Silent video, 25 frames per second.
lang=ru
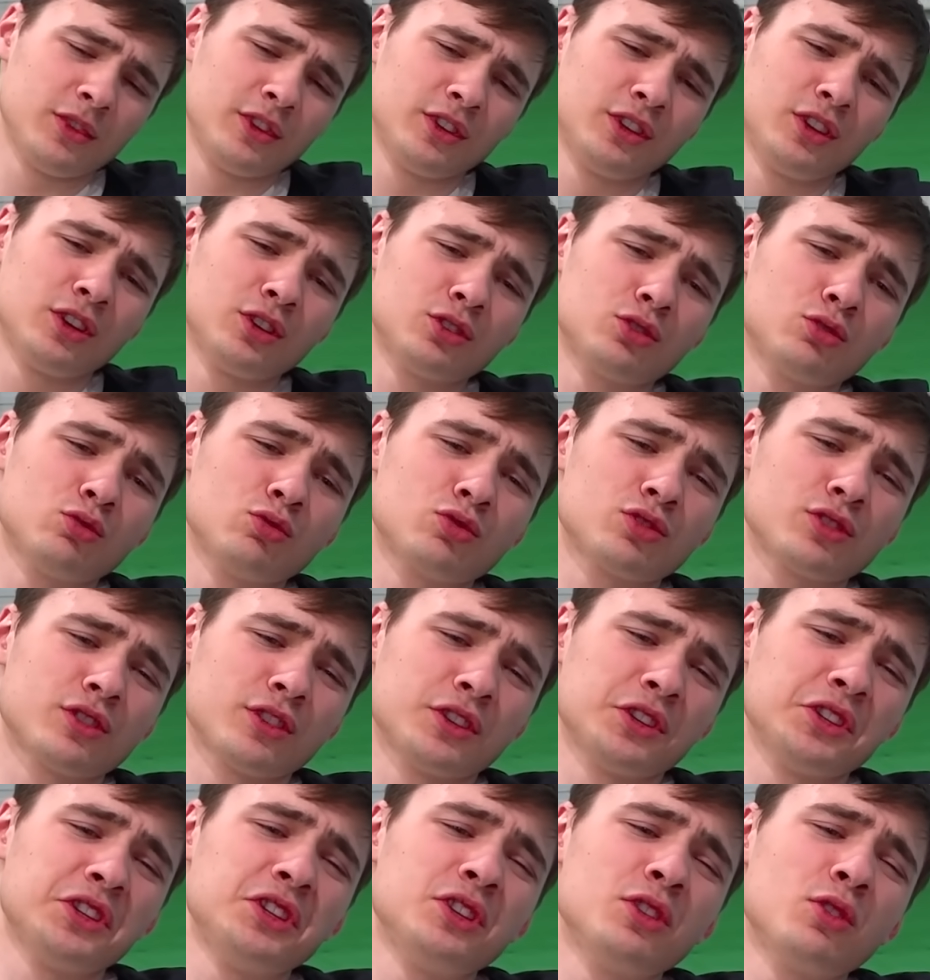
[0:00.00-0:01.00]
Я даже уже
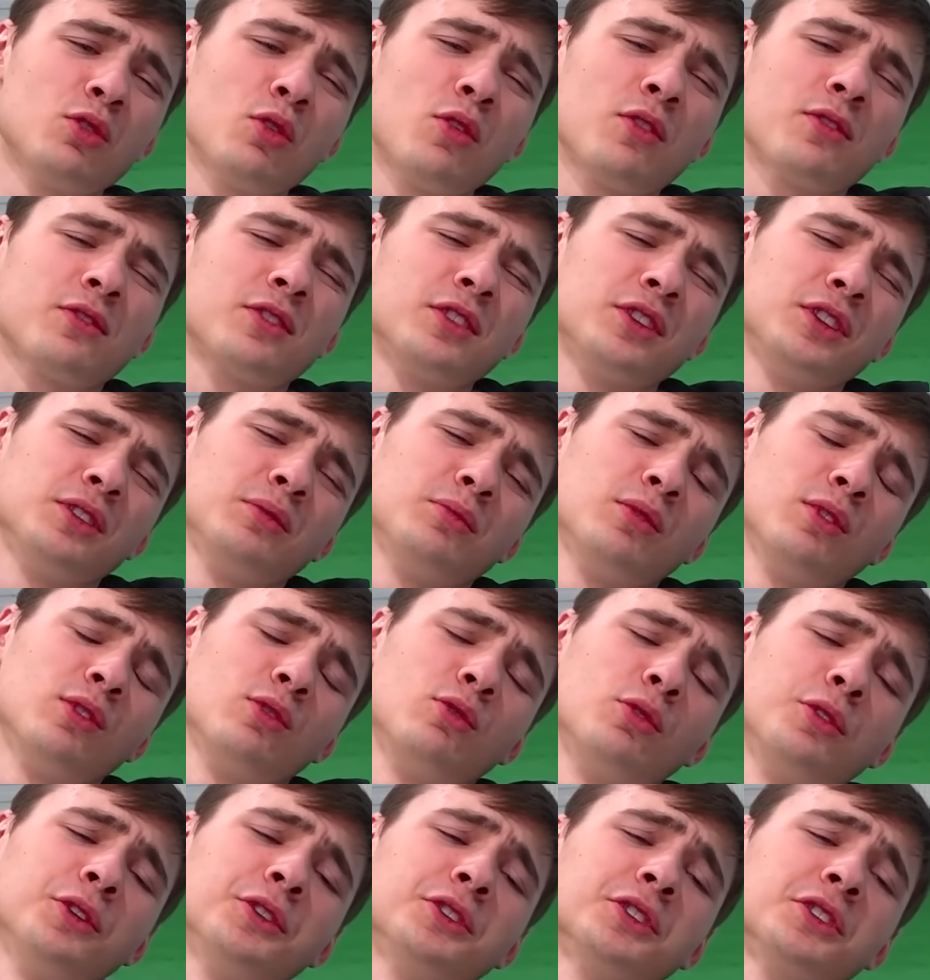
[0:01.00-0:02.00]
газировкой не
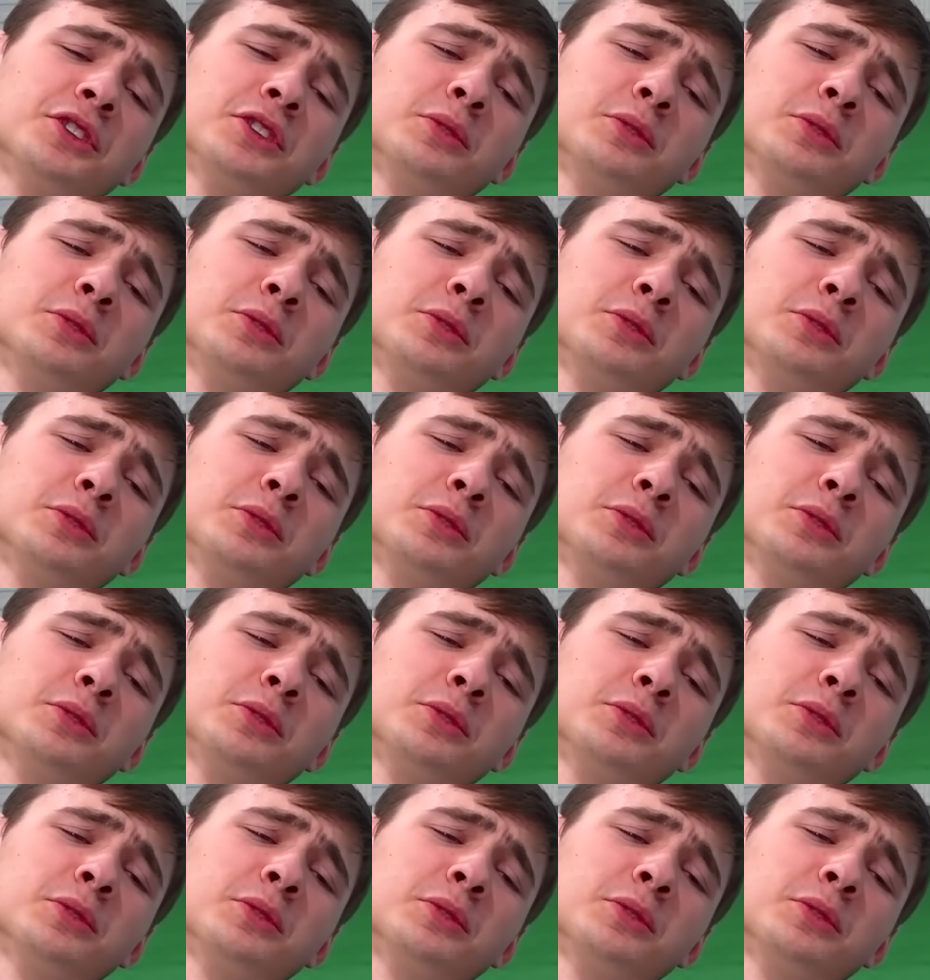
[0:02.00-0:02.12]
могу это